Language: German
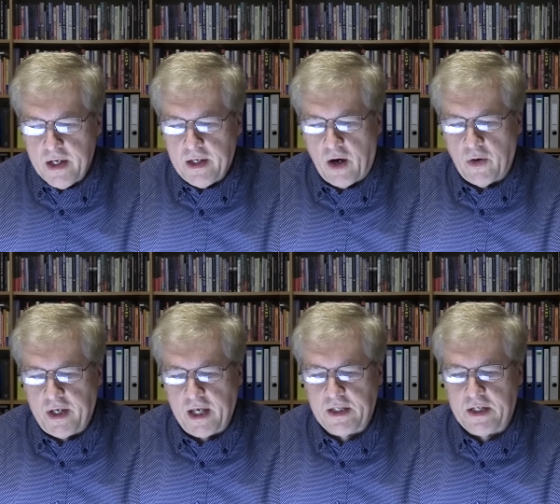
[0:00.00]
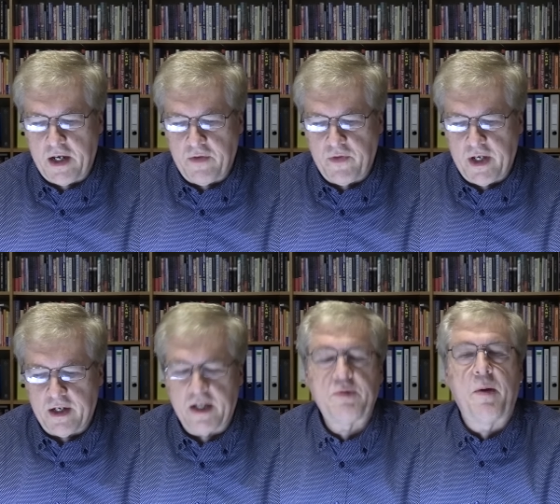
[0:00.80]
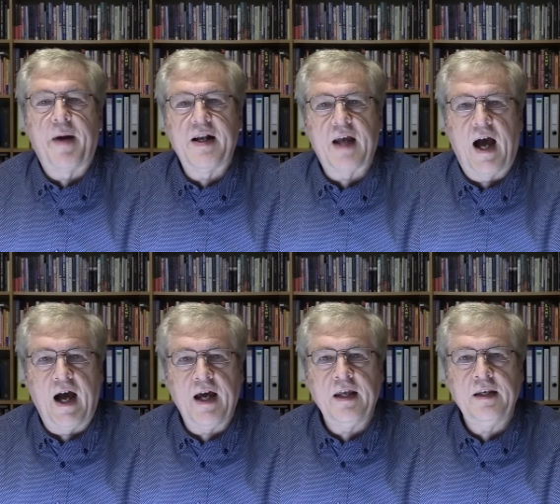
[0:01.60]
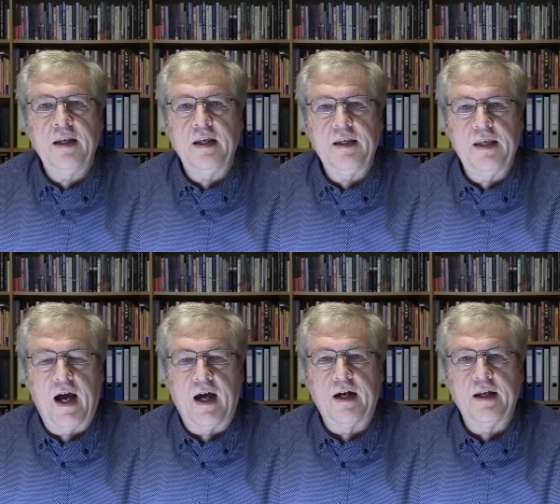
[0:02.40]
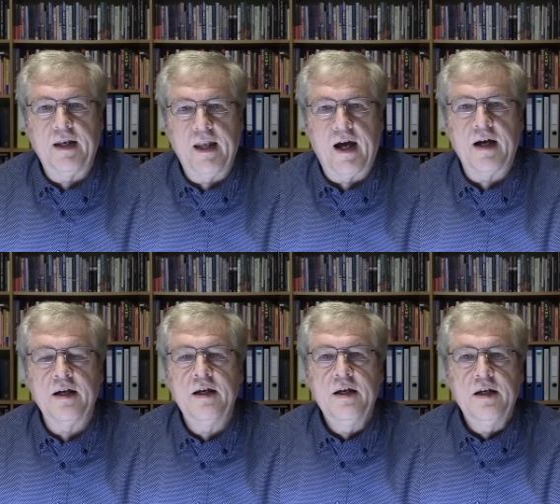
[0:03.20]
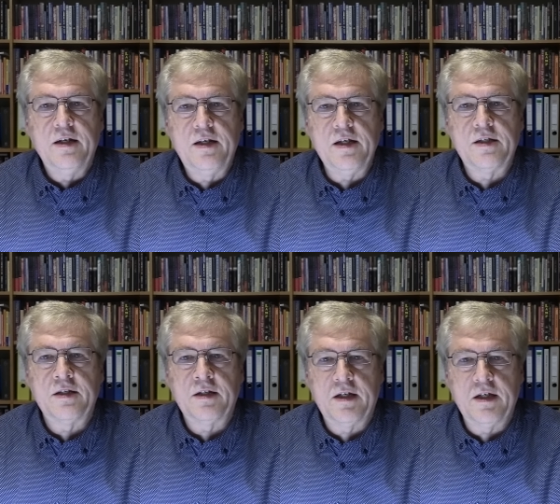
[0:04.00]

Ja, und jetzt sehen wir, dass wir bald ein Jahr lang diesen